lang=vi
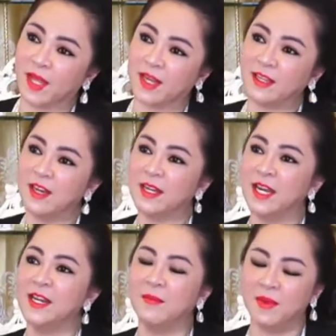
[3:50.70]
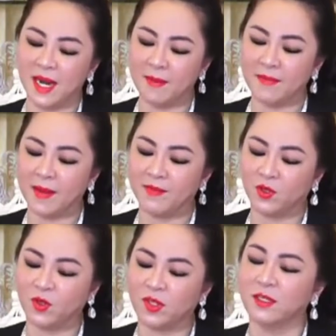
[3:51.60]
à, nhân kỷ niệm 15 năm thì
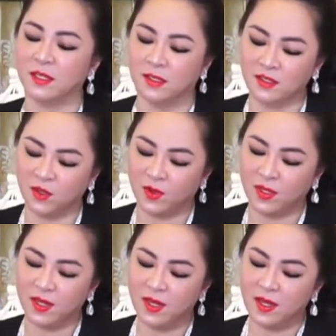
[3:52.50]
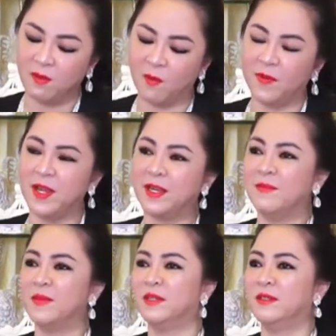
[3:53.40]
tôi tự thưởng tôi à, một viên
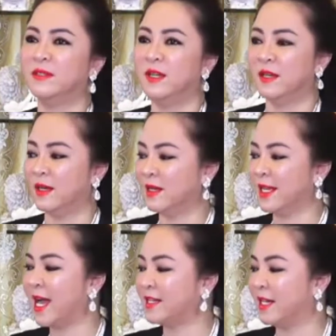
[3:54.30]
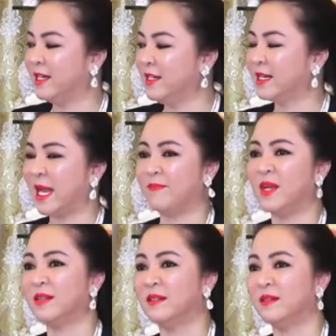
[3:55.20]
kim cương à, giá trị nhất đẹp
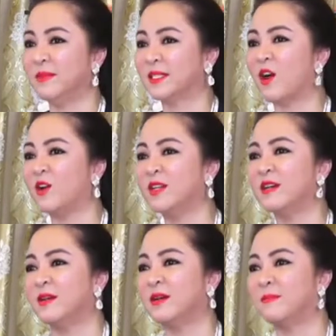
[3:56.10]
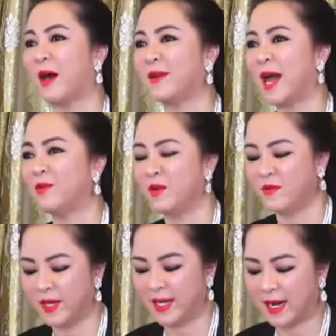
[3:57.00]
nhất mà to nhất à, bảo đảm với
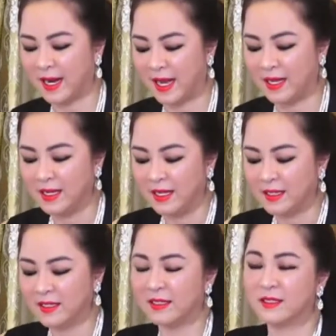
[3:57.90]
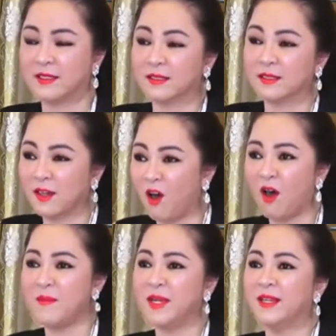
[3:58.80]
quý vị rằng là à,
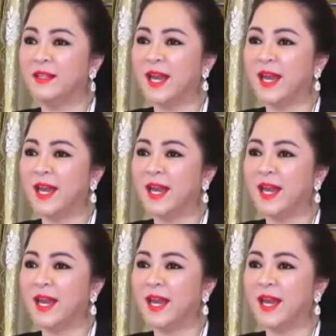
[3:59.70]
khó mà nhìn